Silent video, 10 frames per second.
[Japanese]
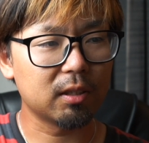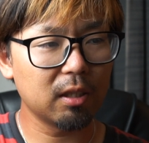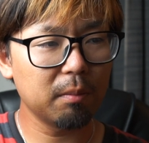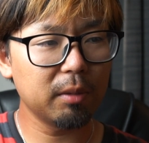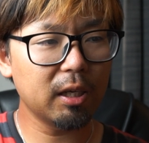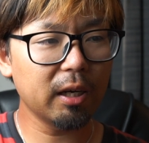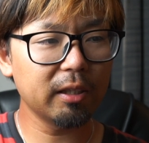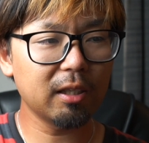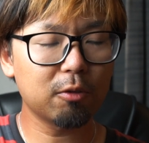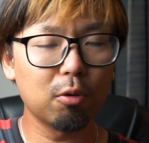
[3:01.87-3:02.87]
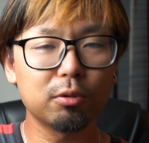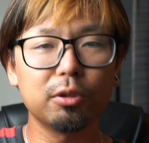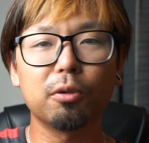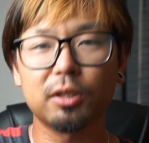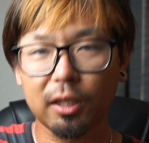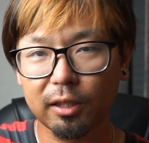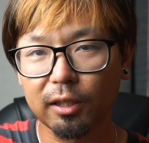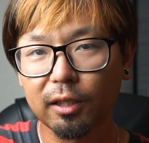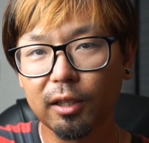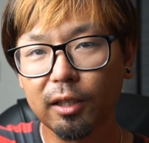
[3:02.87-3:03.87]
ですね磨いた黒曜石
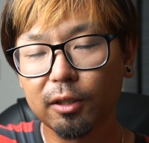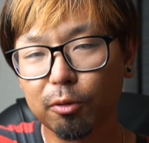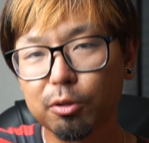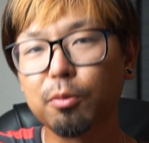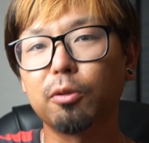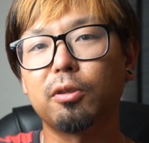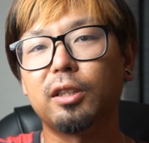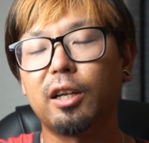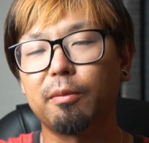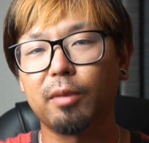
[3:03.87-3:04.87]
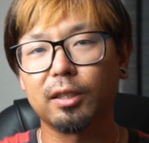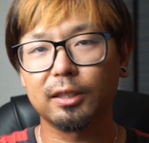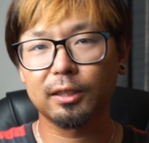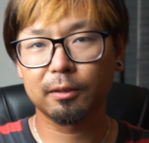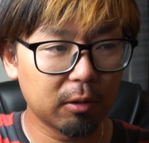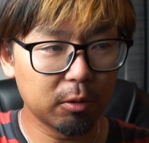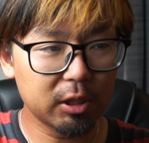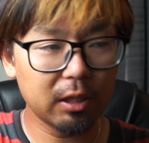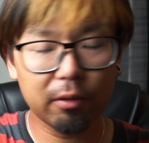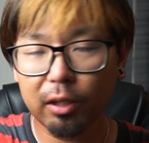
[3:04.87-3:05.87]
というものになりますこ
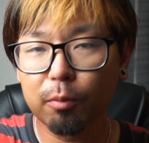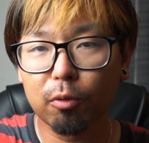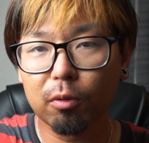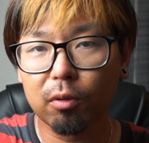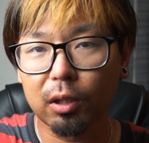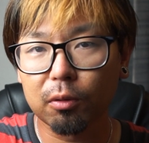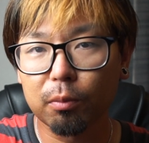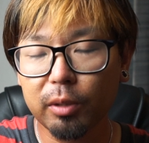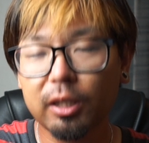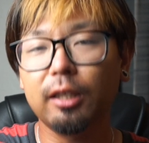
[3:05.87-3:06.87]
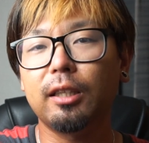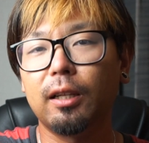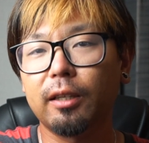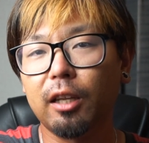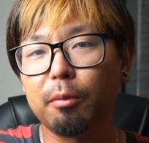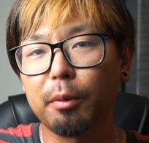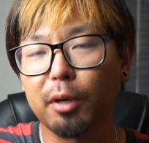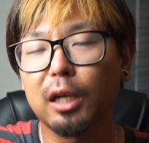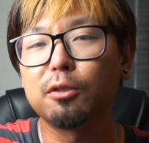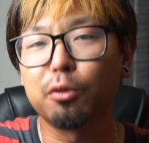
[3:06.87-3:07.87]
ちらはねもうあの見ていただければ
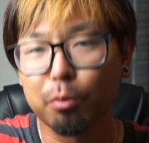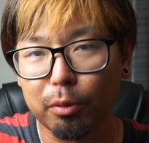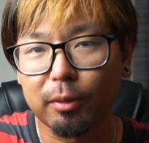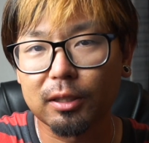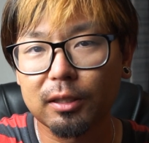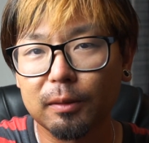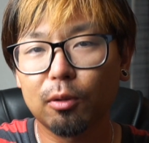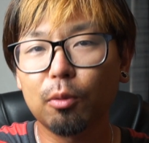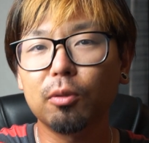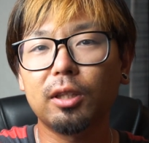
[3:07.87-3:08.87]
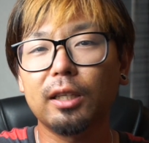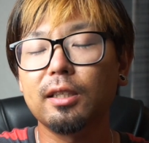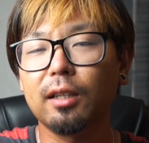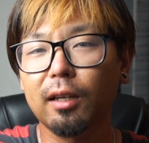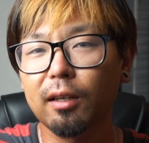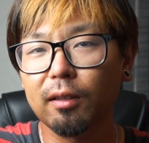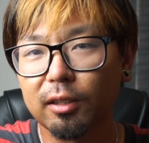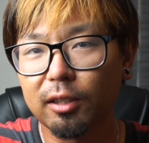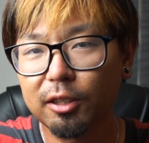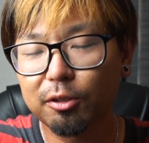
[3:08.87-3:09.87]
わかると思います圧倒的な
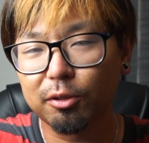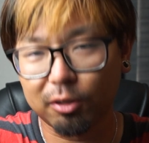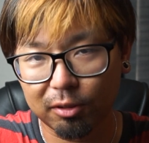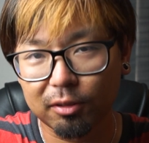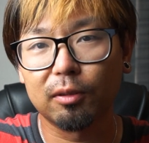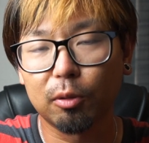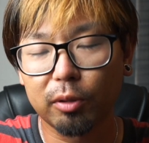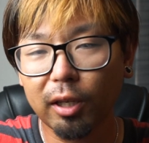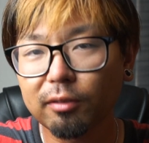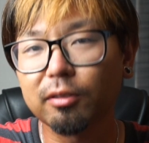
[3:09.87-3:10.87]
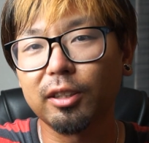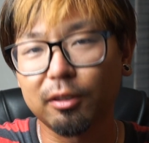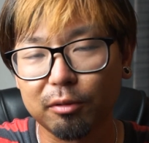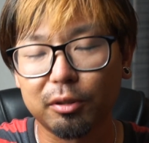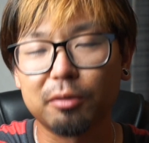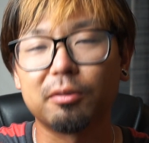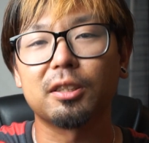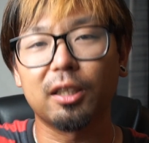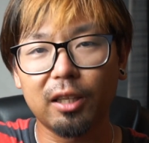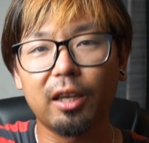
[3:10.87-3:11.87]
技術とテクニックっていうんで
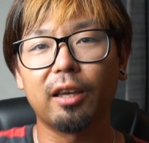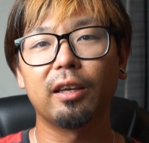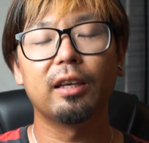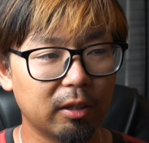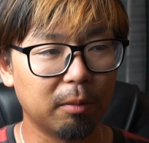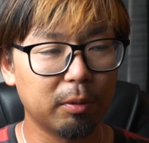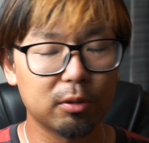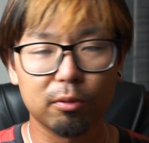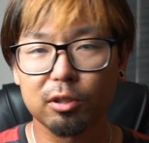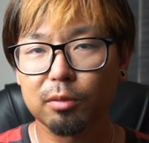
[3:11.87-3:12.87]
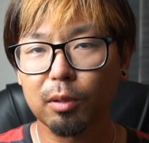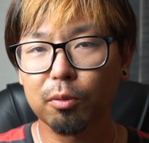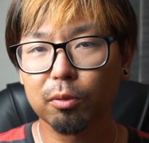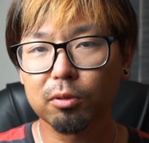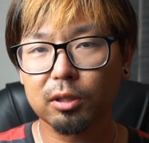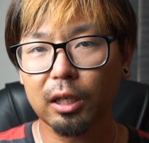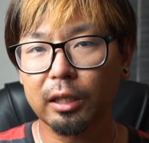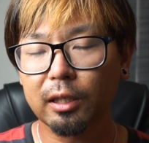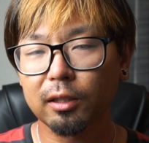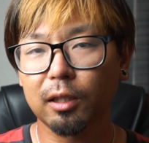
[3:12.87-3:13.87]
すかねやっぱりそのスマホの使
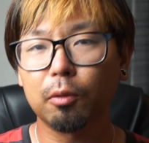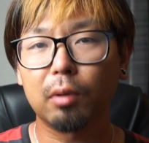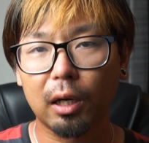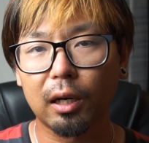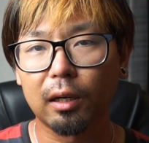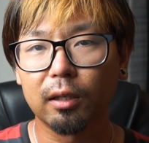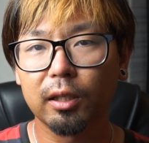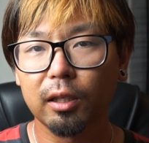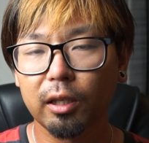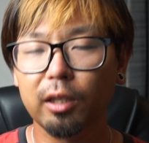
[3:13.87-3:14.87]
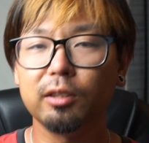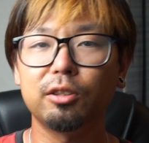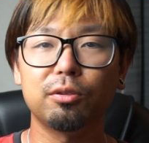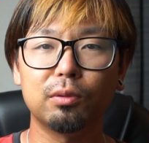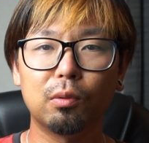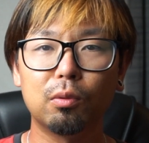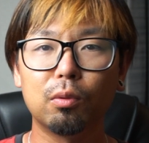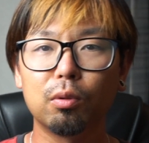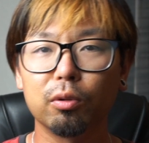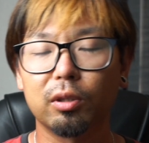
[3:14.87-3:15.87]
い方とか編集の
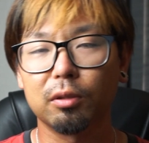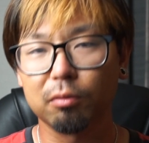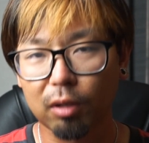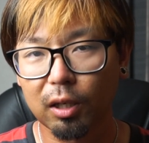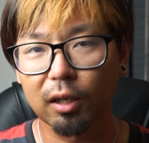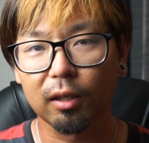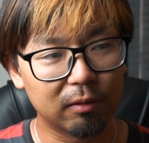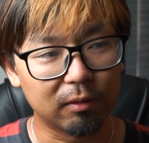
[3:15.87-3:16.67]
方法っていうのが、